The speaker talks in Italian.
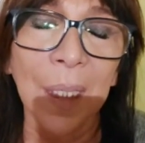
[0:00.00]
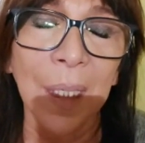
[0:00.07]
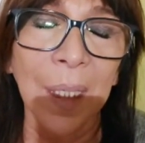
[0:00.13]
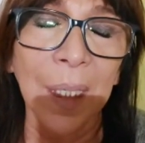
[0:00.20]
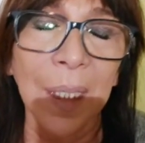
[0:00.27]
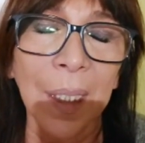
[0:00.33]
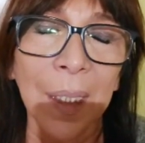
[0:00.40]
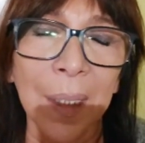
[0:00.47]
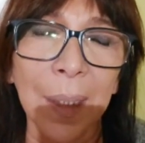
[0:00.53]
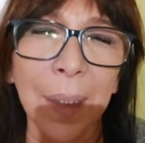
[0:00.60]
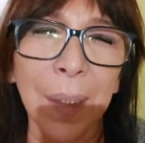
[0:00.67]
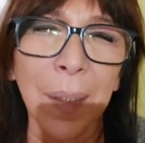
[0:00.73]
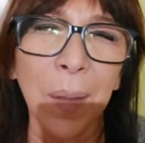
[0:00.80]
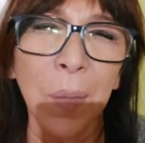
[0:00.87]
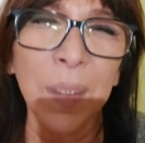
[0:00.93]

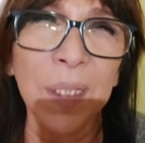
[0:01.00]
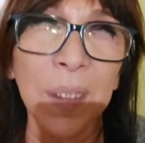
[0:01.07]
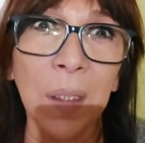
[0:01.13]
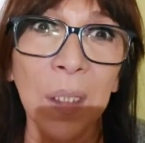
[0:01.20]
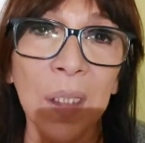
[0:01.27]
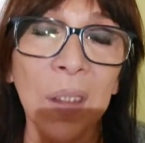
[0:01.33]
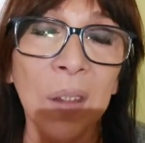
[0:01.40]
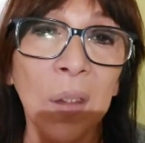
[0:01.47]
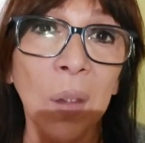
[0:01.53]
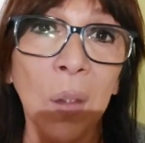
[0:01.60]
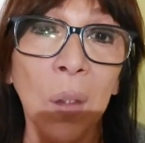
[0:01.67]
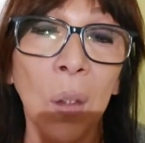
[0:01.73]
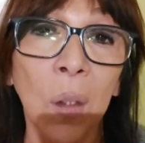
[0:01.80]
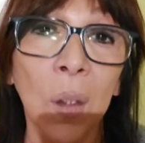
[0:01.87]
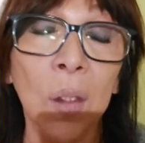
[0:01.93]
eh, omissione di
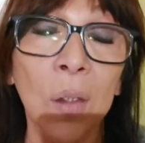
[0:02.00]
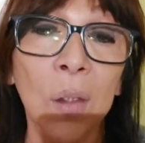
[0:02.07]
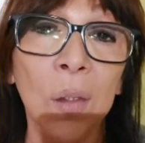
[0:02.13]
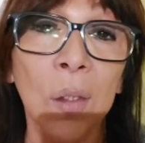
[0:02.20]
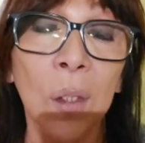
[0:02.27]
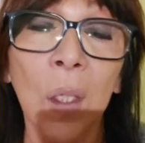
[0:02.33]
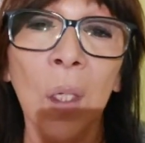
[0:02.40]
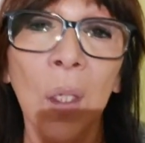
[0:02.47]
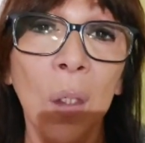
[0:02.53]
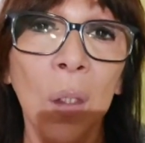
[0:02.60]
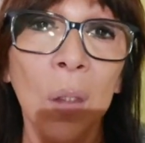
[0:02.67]
soccorso,